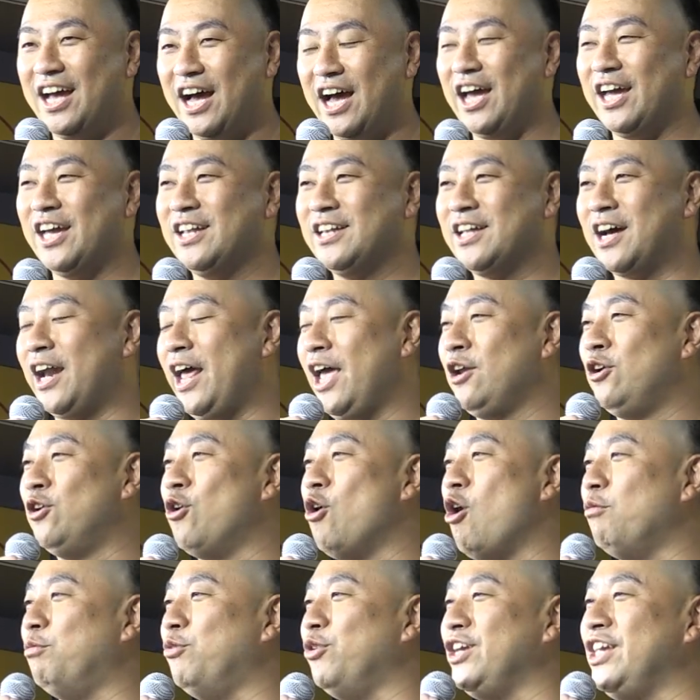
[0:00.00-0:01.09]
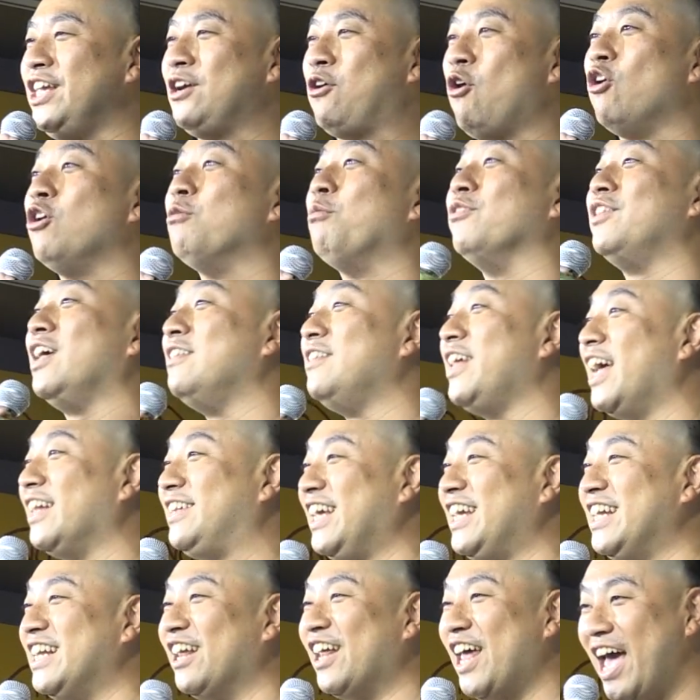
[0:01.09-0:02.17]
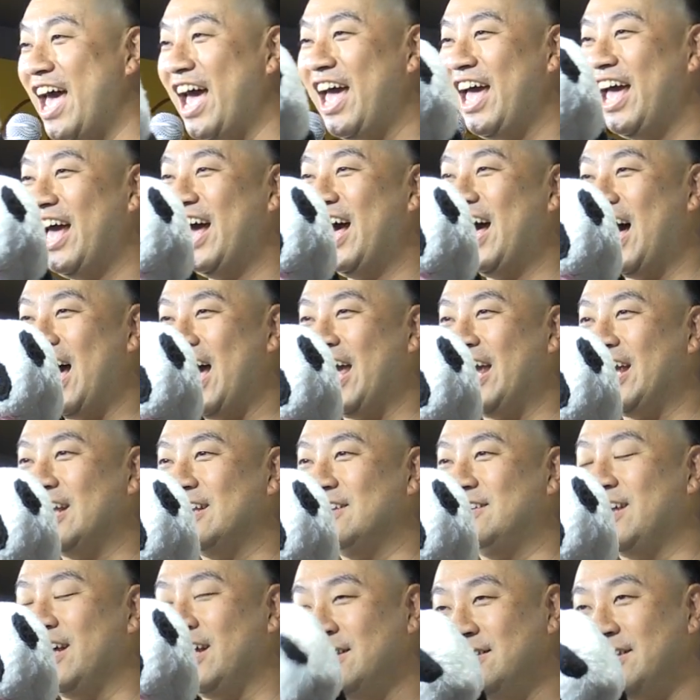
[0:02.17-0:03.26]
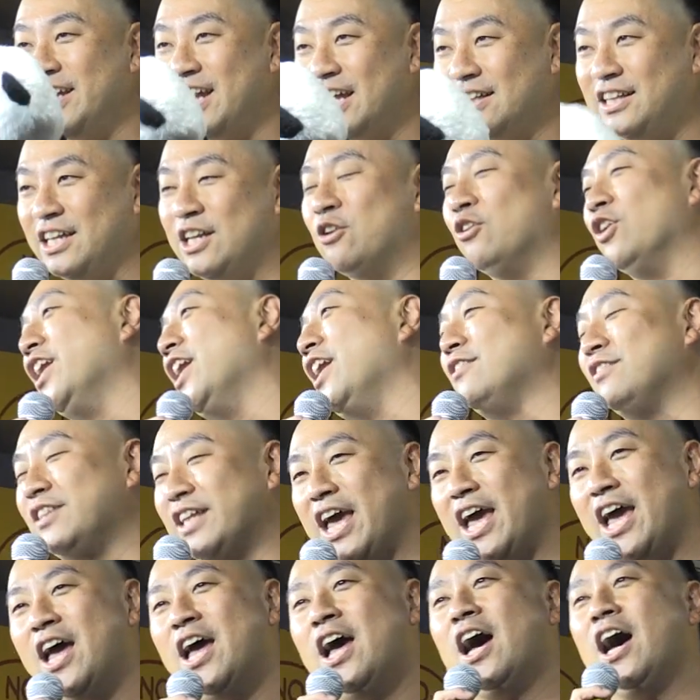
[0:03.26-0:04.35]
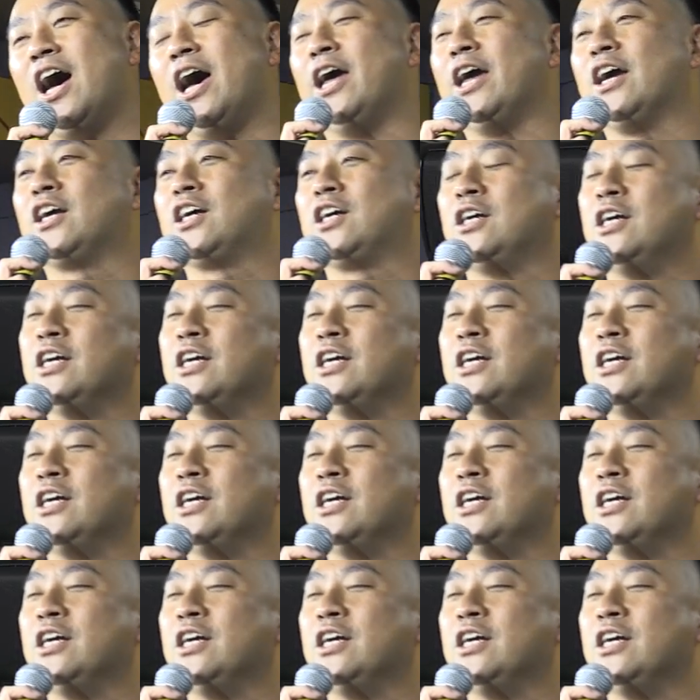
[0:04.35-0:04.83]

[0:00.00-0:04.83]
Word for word: はい、だから エルオーブイ イコールも全然やっていいんでね、はい、全然やっていいのでですね、はい、